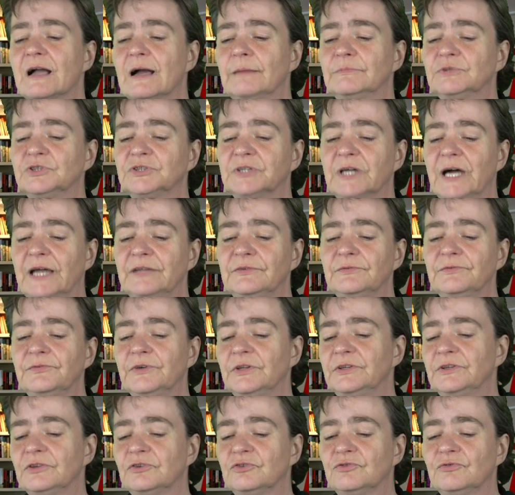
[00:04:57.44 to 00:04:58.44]
am Strand
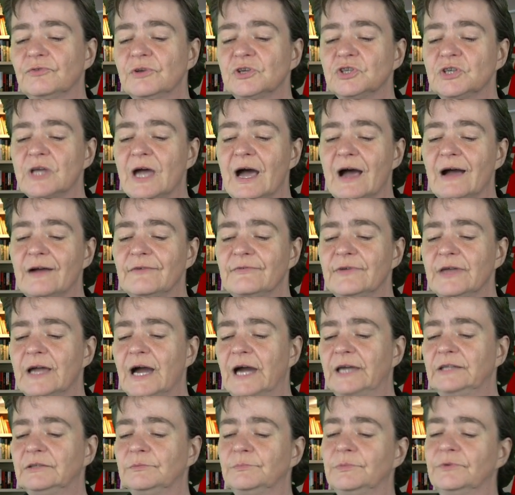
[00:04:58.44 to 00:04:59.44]
findet Trish Harvey
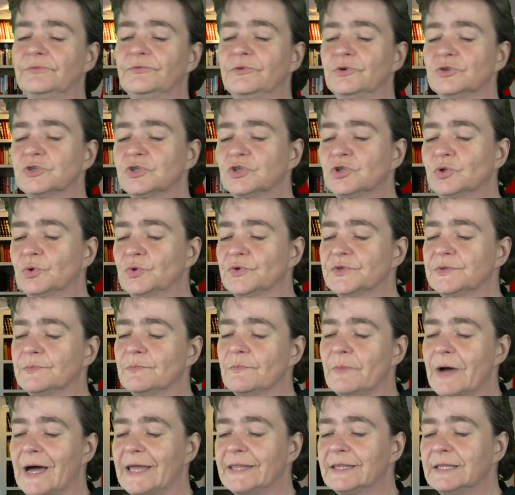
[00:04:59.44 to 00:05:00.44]
einen bewusstlosen
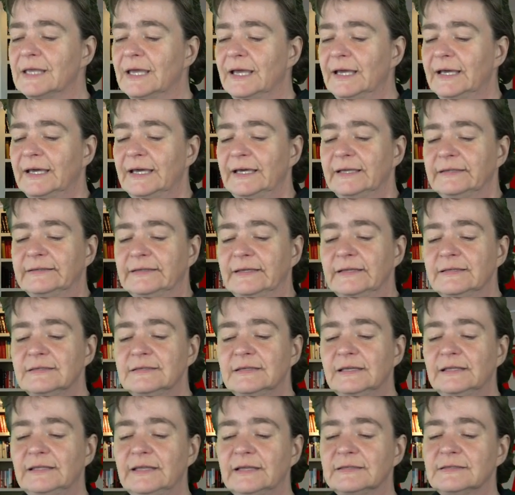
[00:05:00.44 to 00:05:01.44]
Mann, den sie
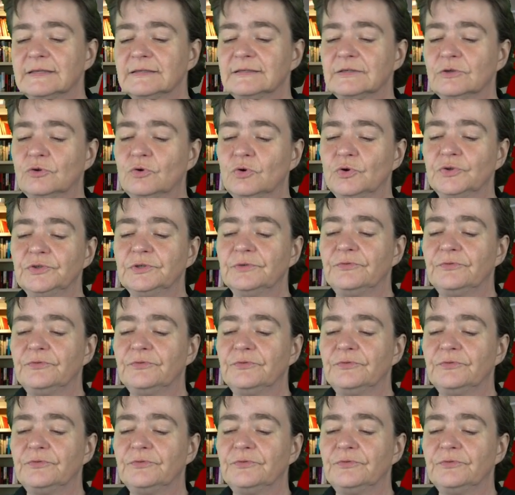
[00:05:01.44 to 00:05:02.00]
in letzter Sekunde